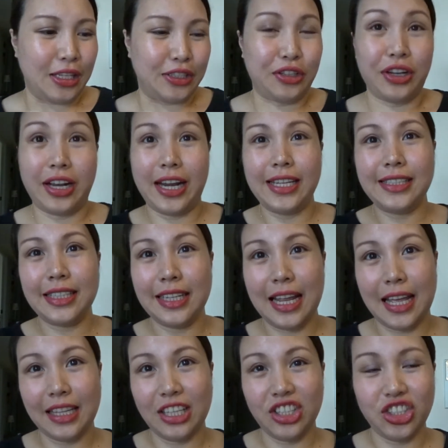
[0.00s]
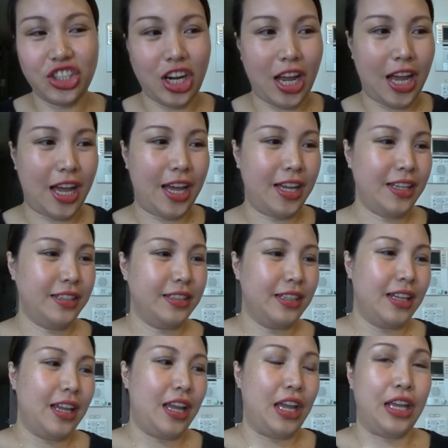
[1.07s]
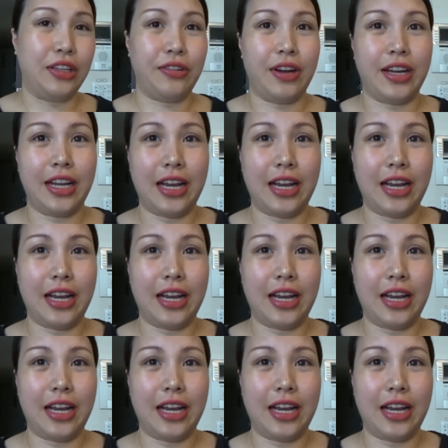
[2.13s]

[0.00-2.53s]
so, erase na natin siya. I-try